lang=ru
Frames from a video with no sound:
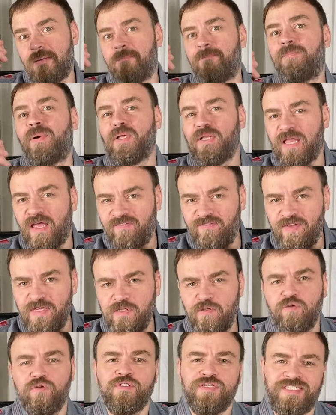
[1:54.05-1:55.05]

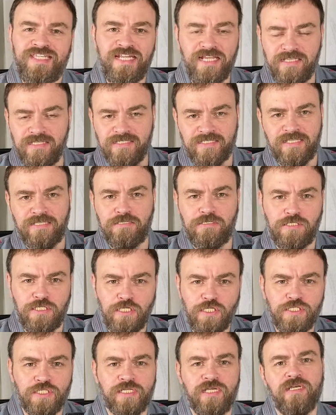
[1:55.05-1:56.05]
половину
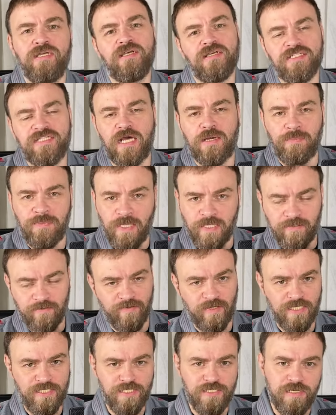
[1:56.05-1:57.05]
среднестатистической зарплаты в
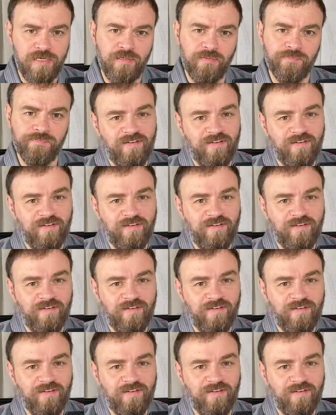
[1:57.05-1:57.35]
России.